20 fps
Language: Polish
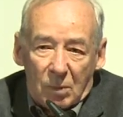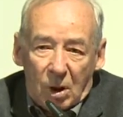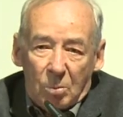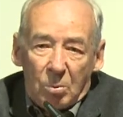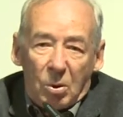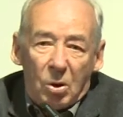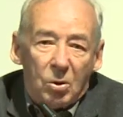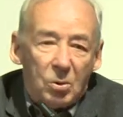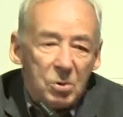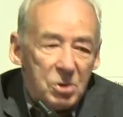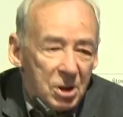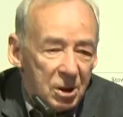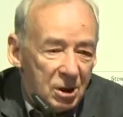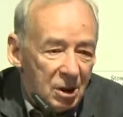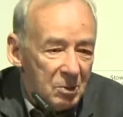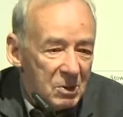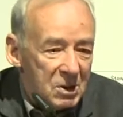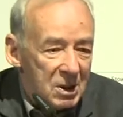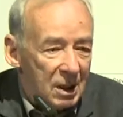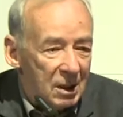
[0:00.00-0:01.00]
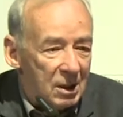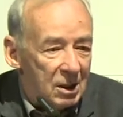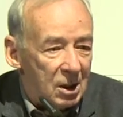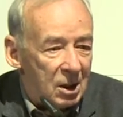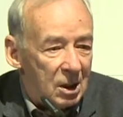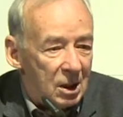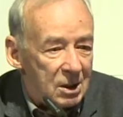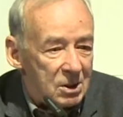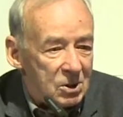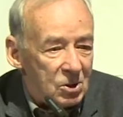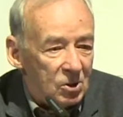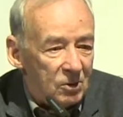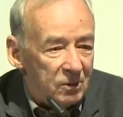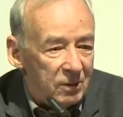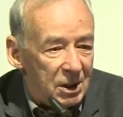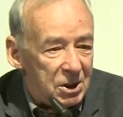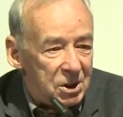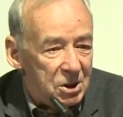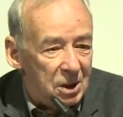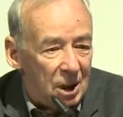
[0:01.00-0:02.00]
mogą się tym
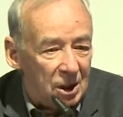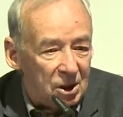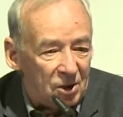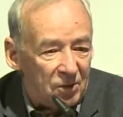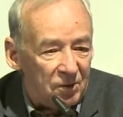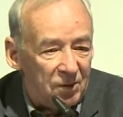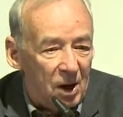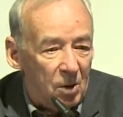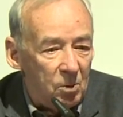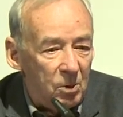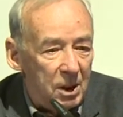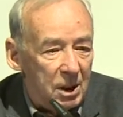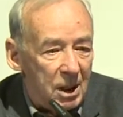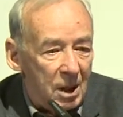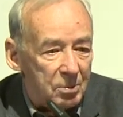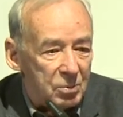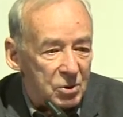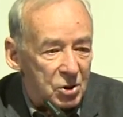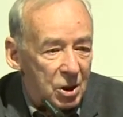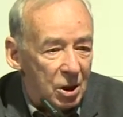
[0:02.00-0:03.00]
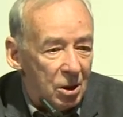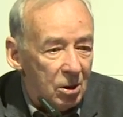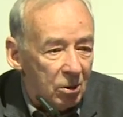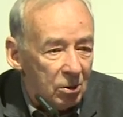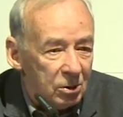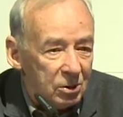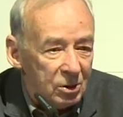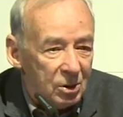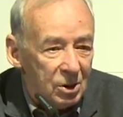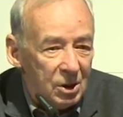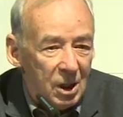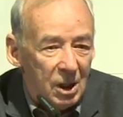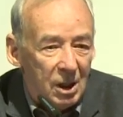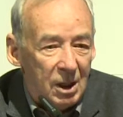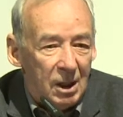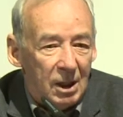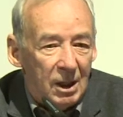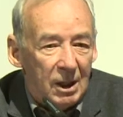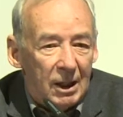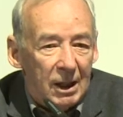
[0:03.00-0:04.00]
zainteresować na trwałe, na przelotnie.
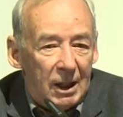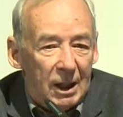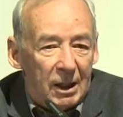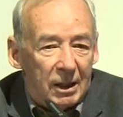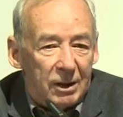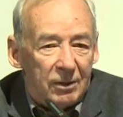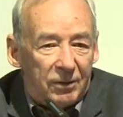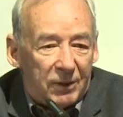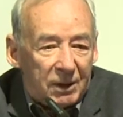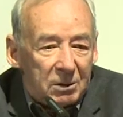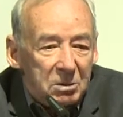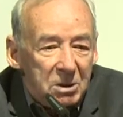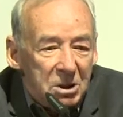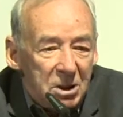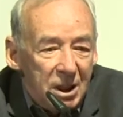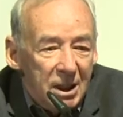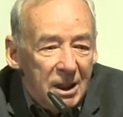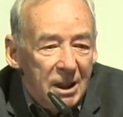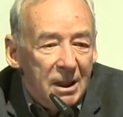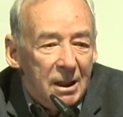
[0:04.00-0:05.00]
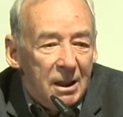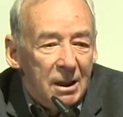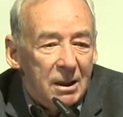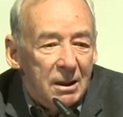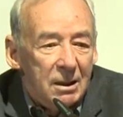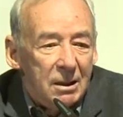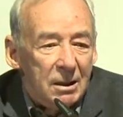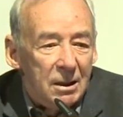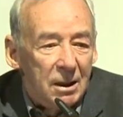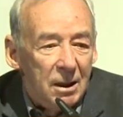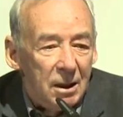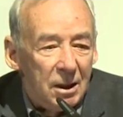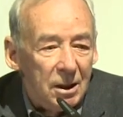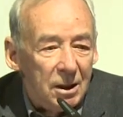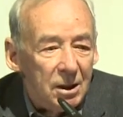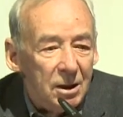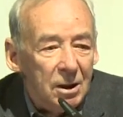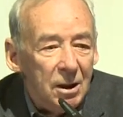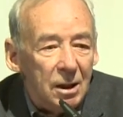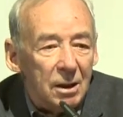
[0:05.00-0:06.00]
W każdym razie
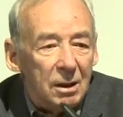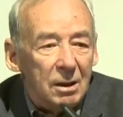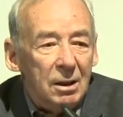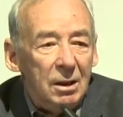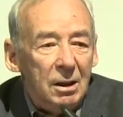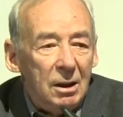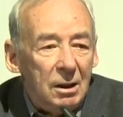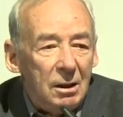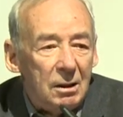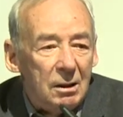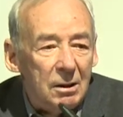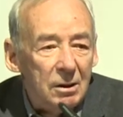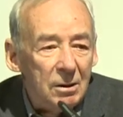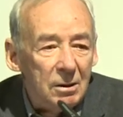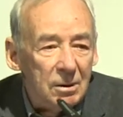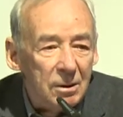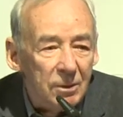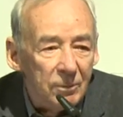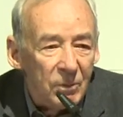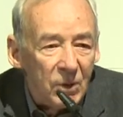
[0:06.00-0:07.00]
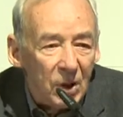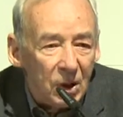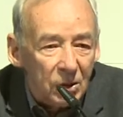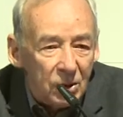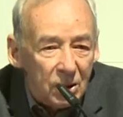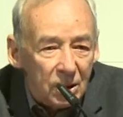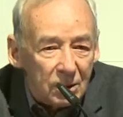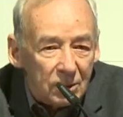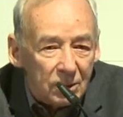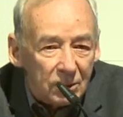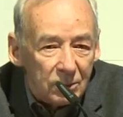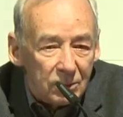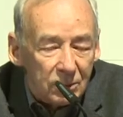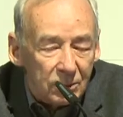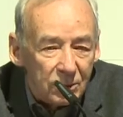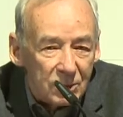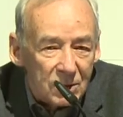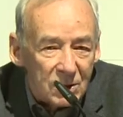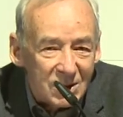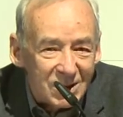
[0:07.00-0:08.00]
nie, nie, nie,
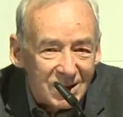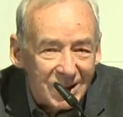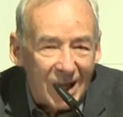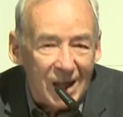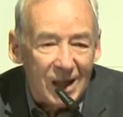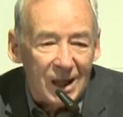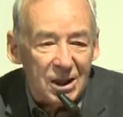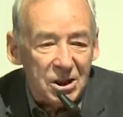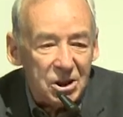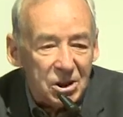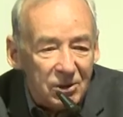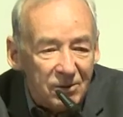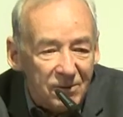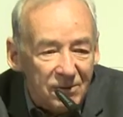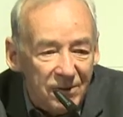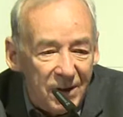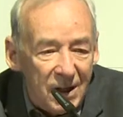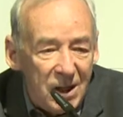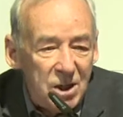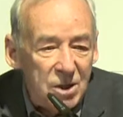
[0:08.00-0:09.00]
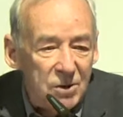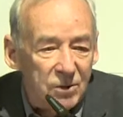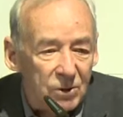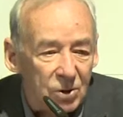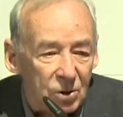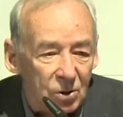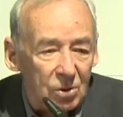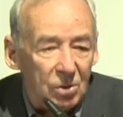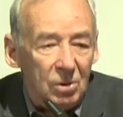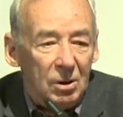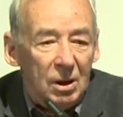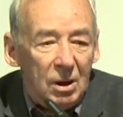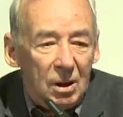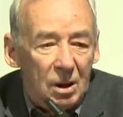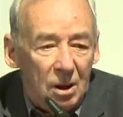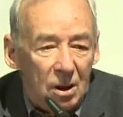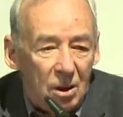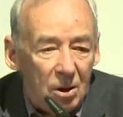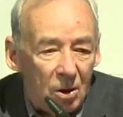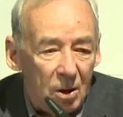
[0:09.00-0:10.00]
starać się wejść w to
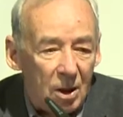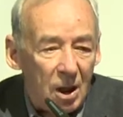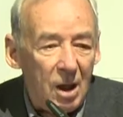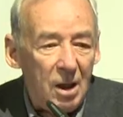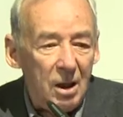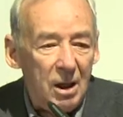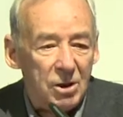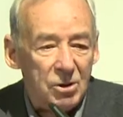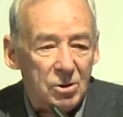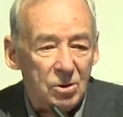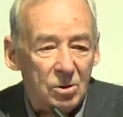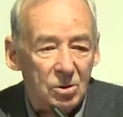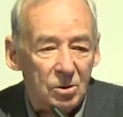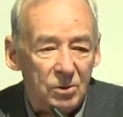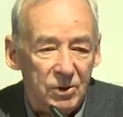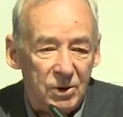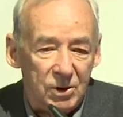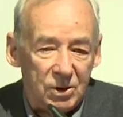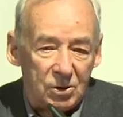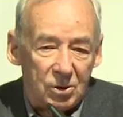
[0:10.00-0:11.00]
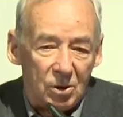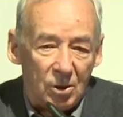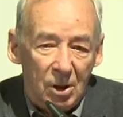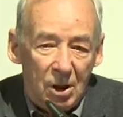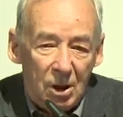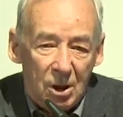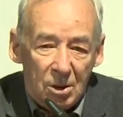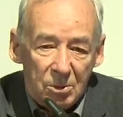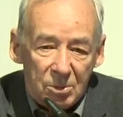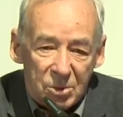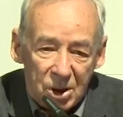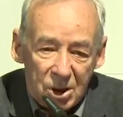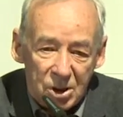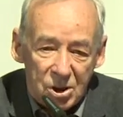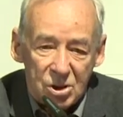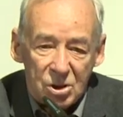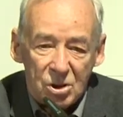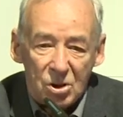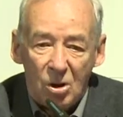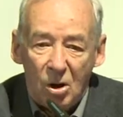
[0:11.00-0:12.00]
lokalne środowisko
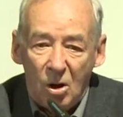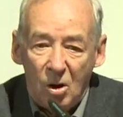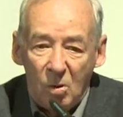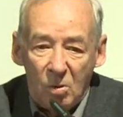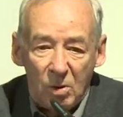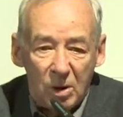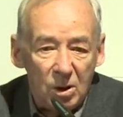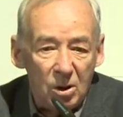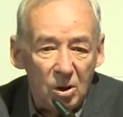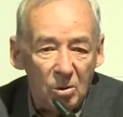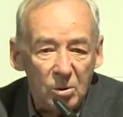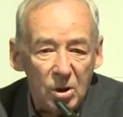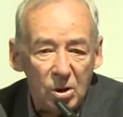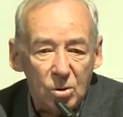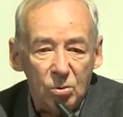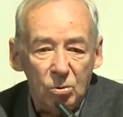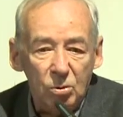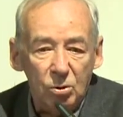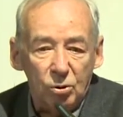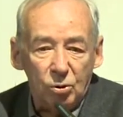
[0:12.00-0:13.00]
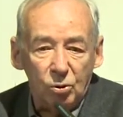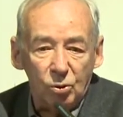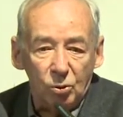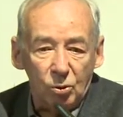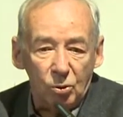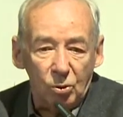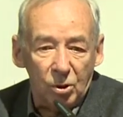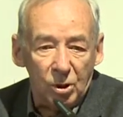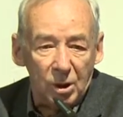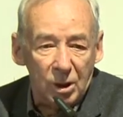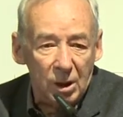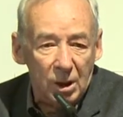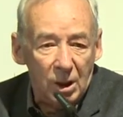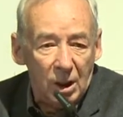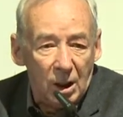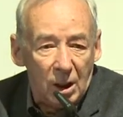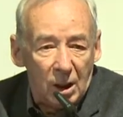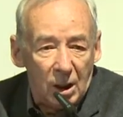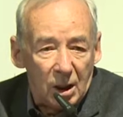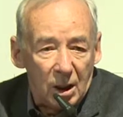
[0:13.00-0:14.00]
przez szkoły, domy kultury,
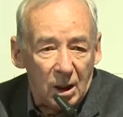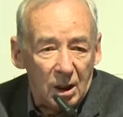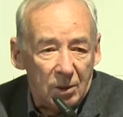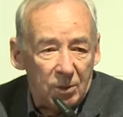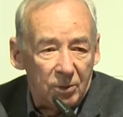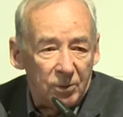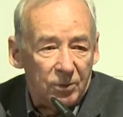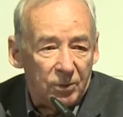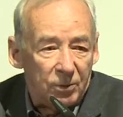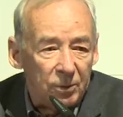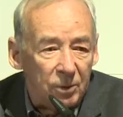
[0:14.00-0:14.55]
y,